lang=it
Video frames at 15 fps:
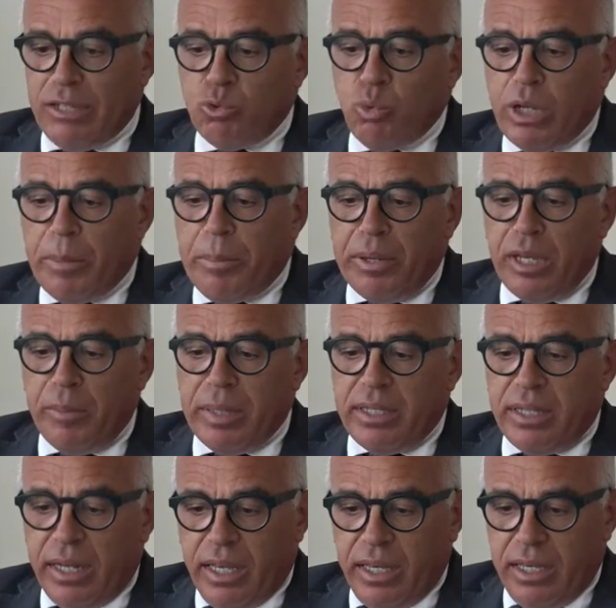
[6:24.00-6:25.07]
di riferimento
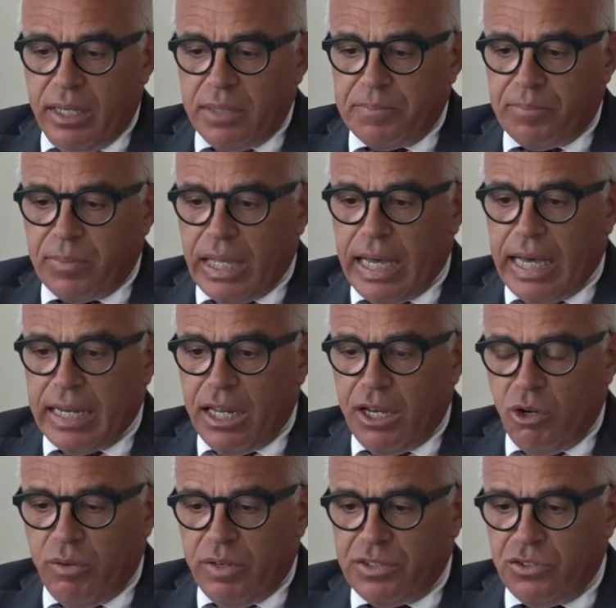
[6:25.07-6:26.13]
regionale per la
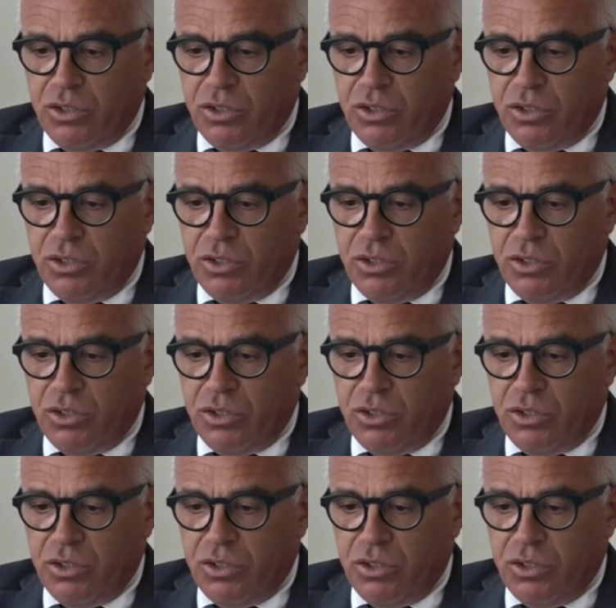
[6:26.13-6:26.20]
qualità